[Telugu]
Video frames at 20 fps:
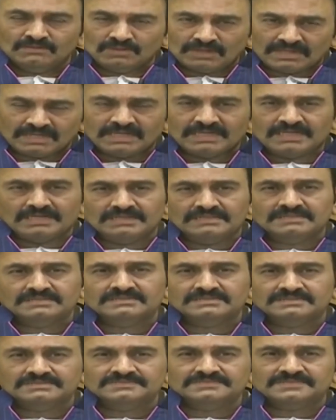ఒక
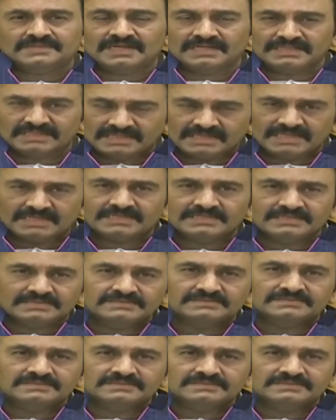అధికారి